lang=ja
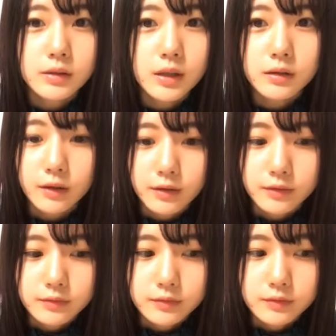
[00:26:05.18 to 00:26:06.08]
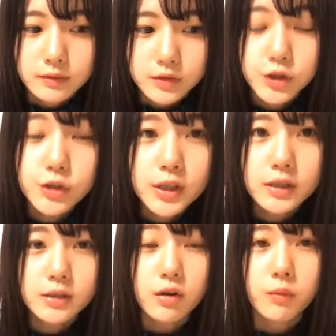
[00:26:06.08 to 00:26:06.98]
なんか充電
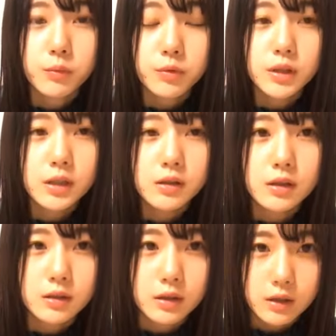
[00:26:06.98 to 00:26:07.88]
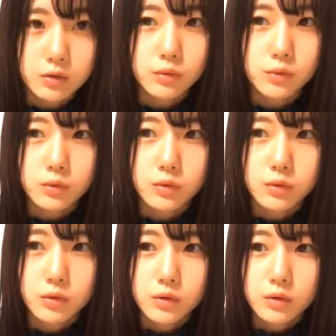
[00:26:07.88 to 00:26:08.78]
器とかも持ってってんだけど
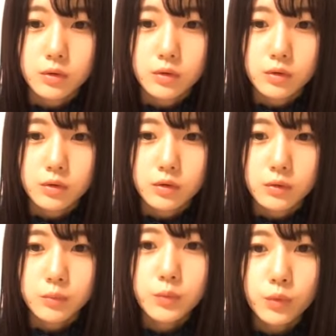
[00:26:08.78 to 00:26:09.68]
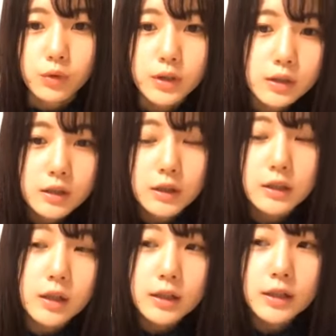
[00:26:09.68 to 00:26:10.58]
もう
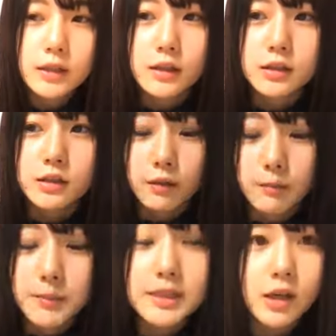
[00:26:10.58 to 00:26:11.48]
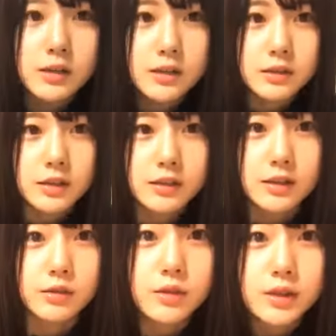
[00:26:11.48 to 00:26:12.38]
一回切れたらちょっとめっちゃ熱くなって
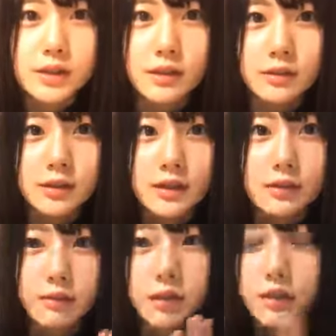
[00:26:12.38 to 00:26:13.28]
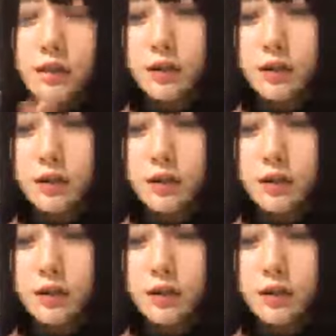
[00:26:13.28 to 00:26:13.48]
てそんなに使ってないのに